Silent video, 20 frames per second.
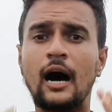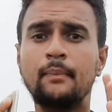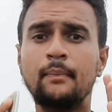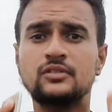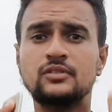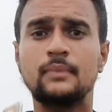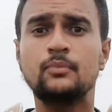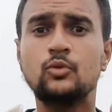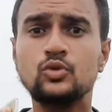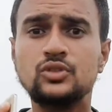
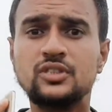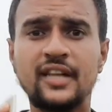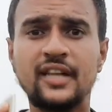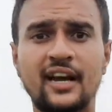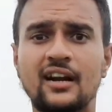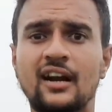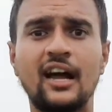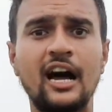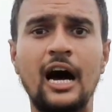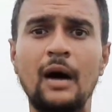सब कुछ
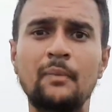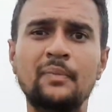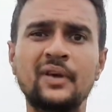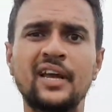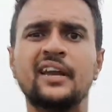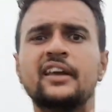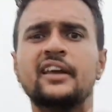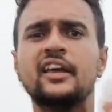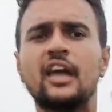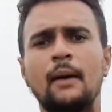देखना है आप ये
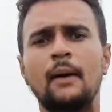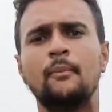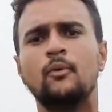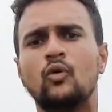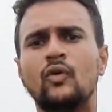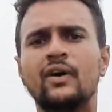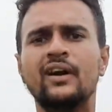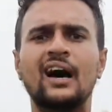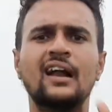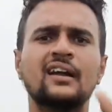नहीं कि आप
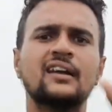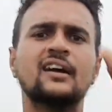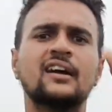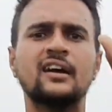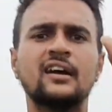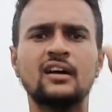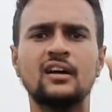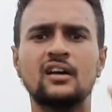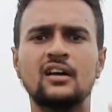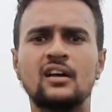ओवर डाल के गए